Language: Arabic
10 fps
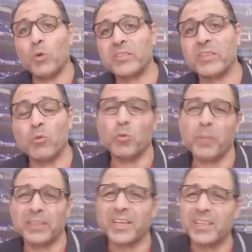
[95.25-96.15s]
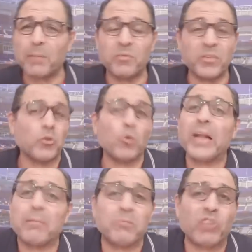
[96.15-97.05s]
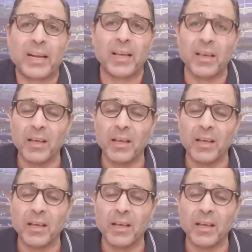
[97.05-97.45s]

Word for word: واساوي وبعد كده اعمل فيديو اقول لا مش انا